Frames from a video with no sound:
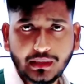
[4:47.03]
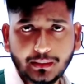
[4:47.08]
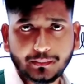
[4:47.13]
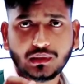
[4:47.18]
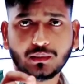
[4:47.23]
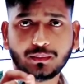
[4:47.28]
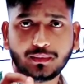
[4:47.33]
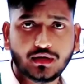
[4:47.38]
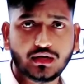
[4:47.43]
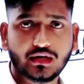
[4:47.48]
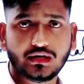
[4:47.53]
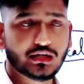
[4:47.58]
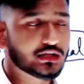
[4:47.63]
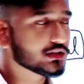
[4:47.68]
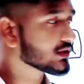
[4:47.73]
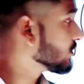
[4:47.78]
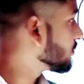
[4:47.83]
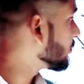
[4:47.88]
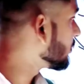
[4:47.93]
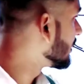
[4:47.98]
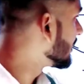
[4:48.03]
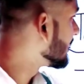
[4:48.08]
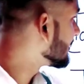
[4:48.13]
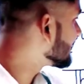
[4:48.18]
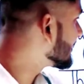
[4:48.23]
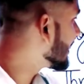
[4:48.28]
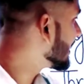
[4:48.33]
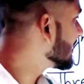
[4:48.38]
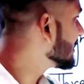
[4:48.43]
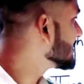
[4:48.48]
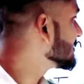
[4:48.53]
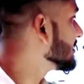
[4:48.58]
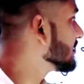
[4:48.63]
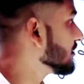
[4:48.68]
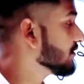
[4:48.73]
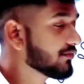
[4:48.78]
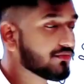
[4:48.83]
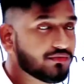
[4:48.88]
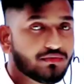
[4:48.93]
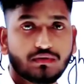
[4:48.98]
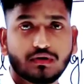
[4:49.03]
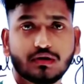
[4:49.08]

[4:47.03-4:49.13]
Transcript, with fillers: पेपर भी कर लेते हो दैट इज़ इनफ